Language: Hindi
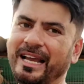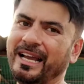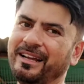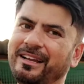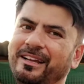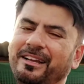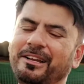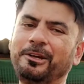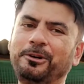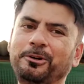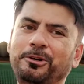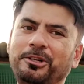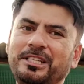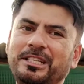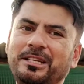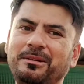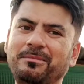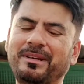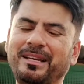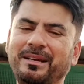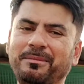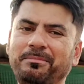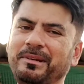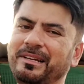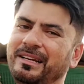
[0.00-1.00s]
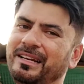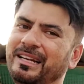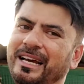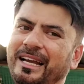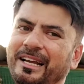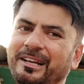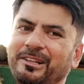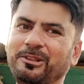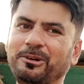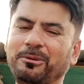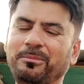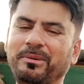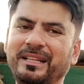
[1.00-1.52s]
एग की खुशी में फिर
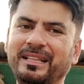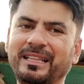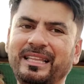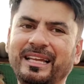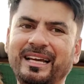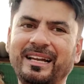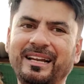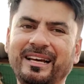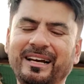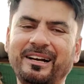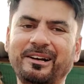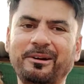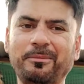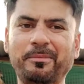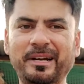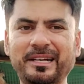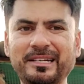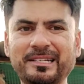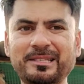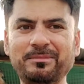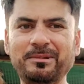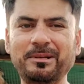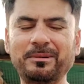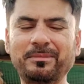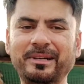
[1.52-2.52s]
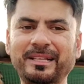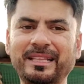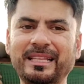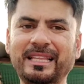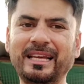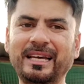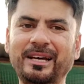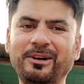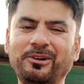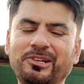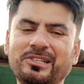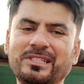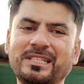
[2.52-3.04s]
लाइक तो बनता है ना कमेंट्स भी
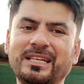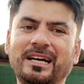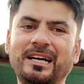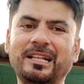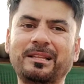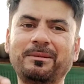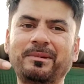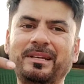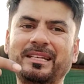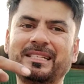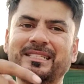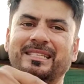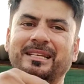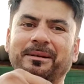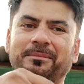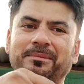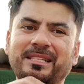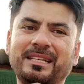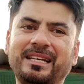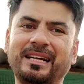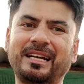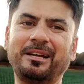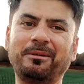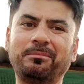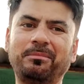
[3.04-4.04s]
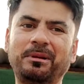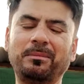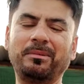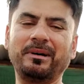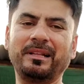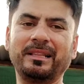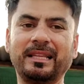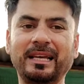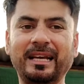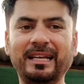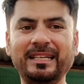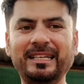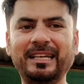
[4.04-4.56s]
बनता है और साथ में सब्सक्राइब भी
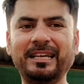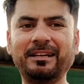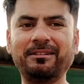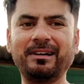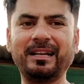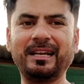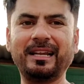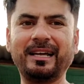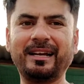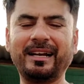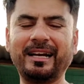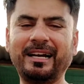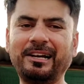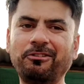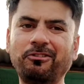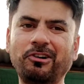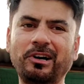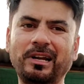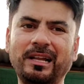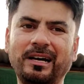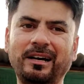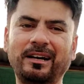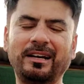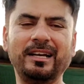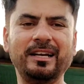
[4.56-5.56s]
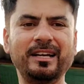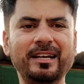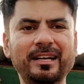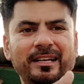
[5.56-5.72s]
बनता है ये वाला रेड वाला